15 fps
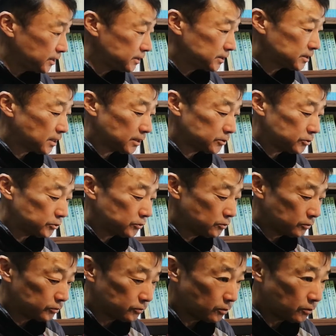ですから中
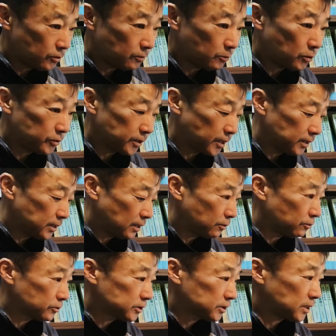国の方もだんだん
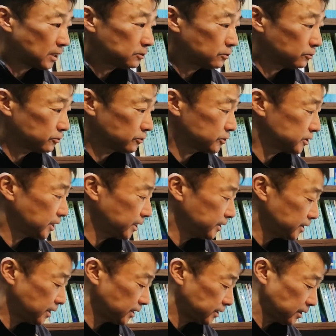この三国の時代
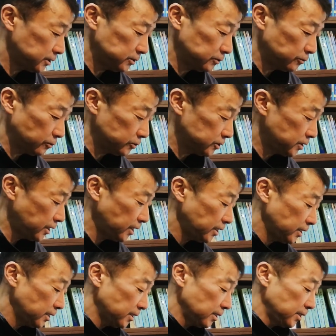になってくるとですね、
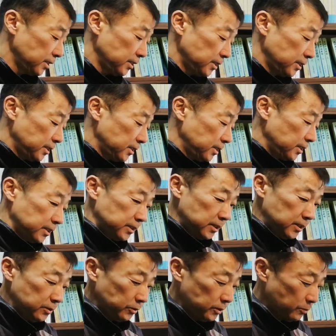
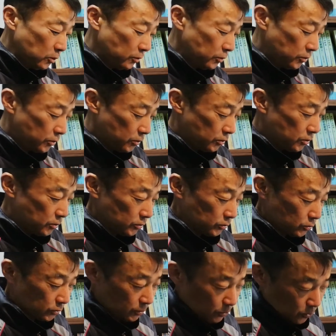日本でも
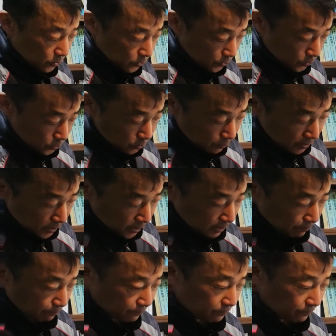とても有名な